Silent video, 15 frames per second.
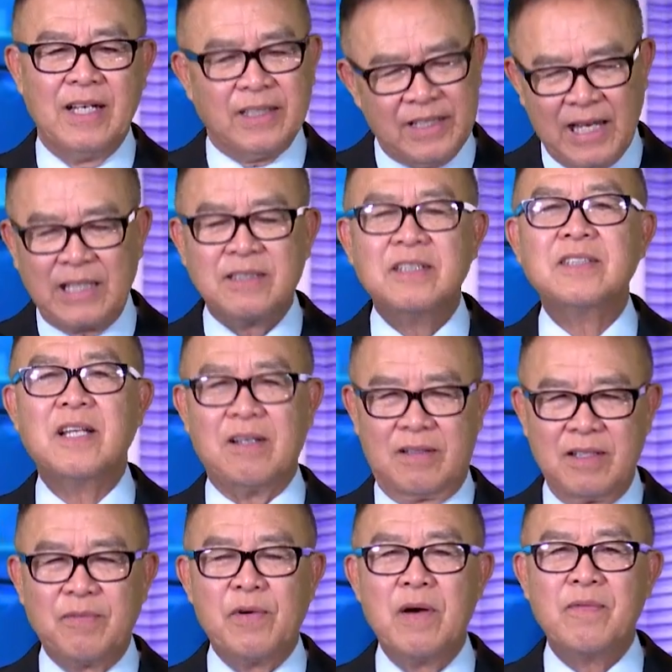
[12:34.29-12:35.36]
Thì anh cứ thử
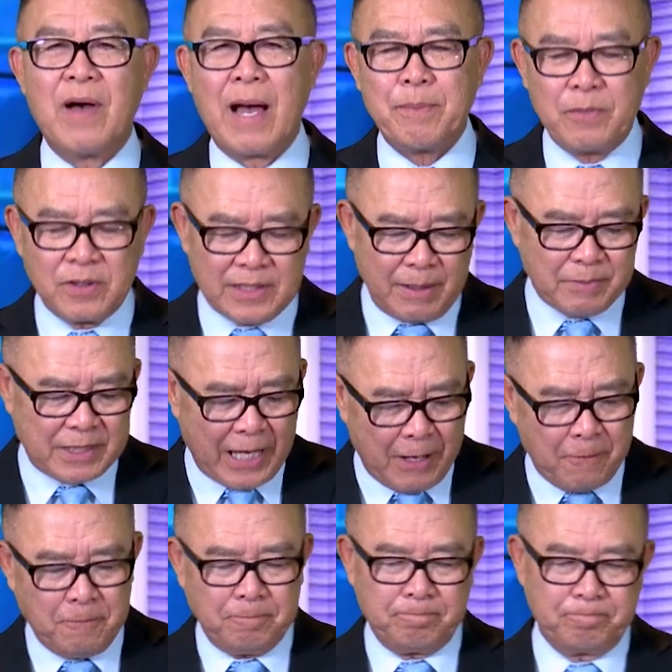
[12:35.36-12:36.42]
cái phương pháp đó xem
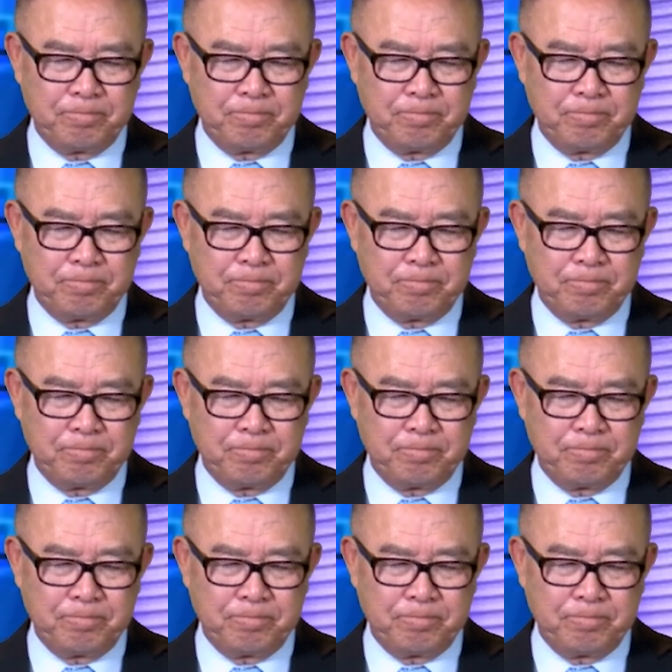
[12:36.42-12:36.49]
sao.